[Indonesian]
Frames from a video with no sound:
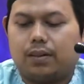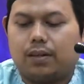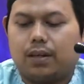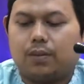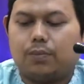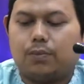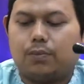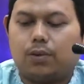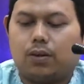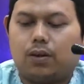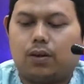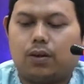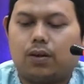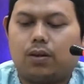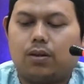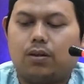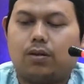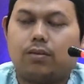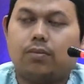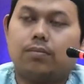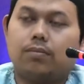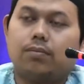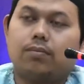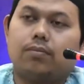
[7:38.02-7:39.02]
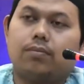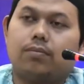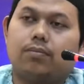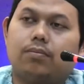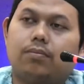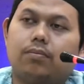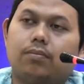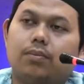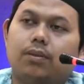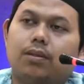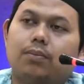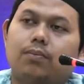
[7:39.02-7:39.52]
Abu Hurairah
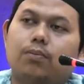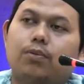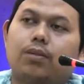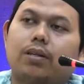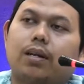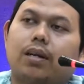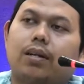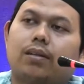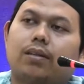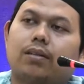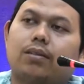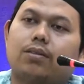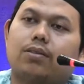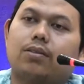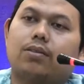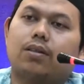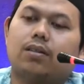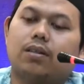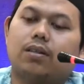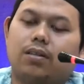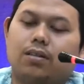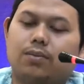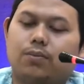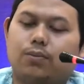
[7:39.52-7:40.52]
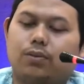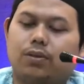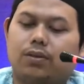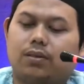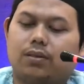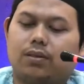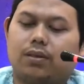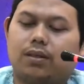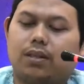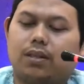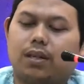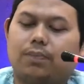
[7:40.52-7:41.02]
menyebutkan salat tersebut
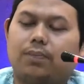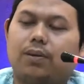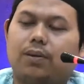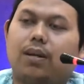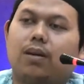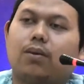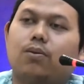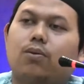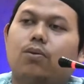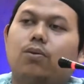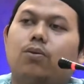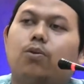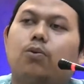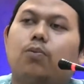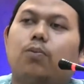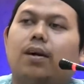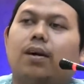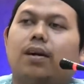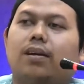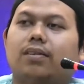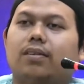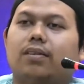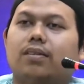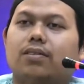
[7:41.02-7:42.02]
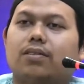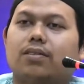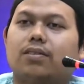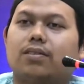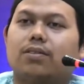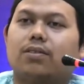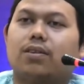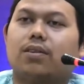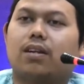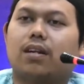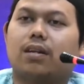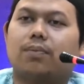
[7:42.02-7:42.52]
tetapi aku lupa
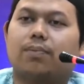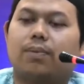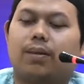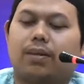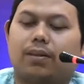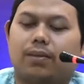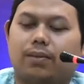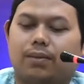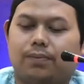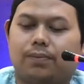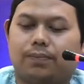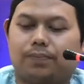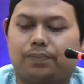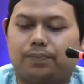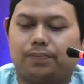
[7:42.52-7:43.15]
salat apa itu.